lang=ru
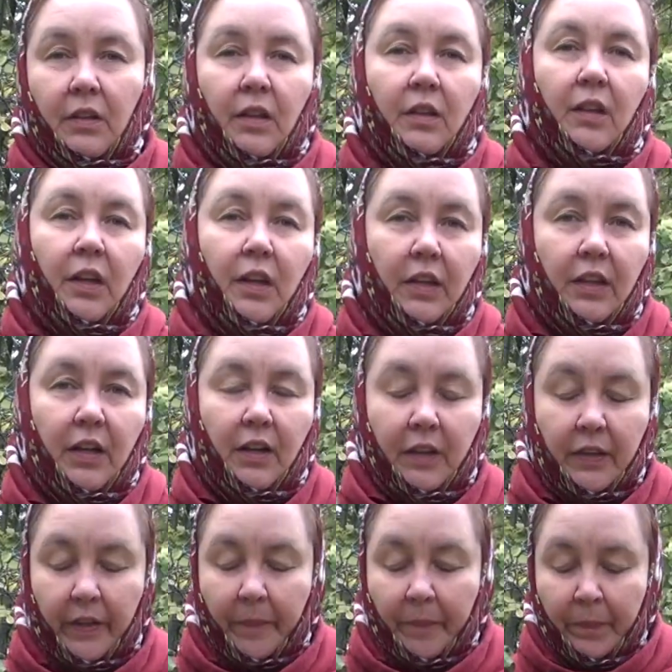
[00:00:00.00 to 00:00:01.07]
данная
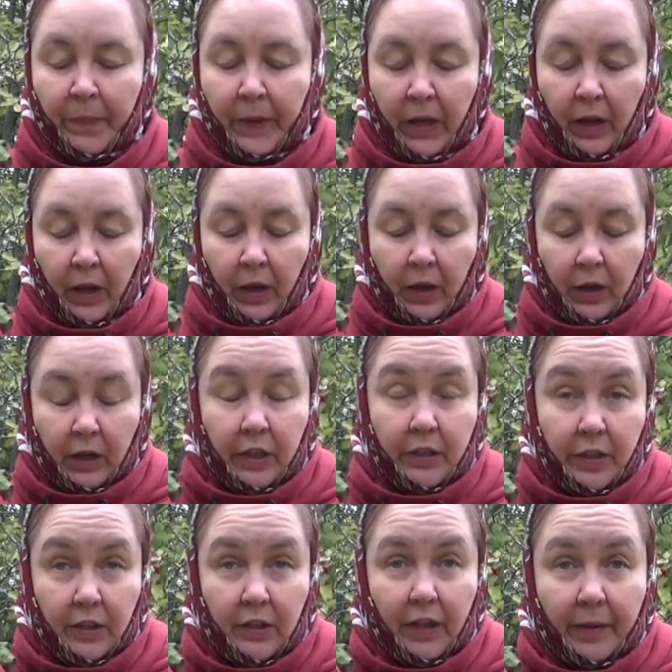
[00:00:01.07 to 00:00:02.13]
ягода.
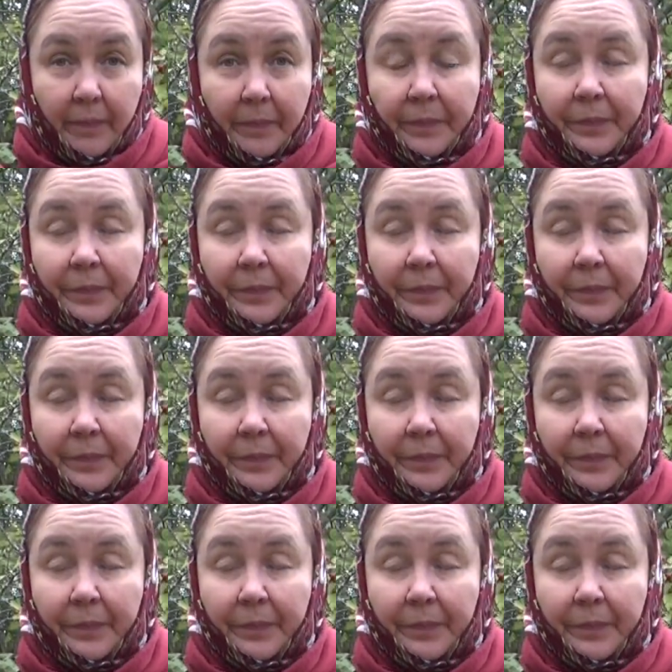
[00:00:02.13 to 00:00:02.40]
Хотя да,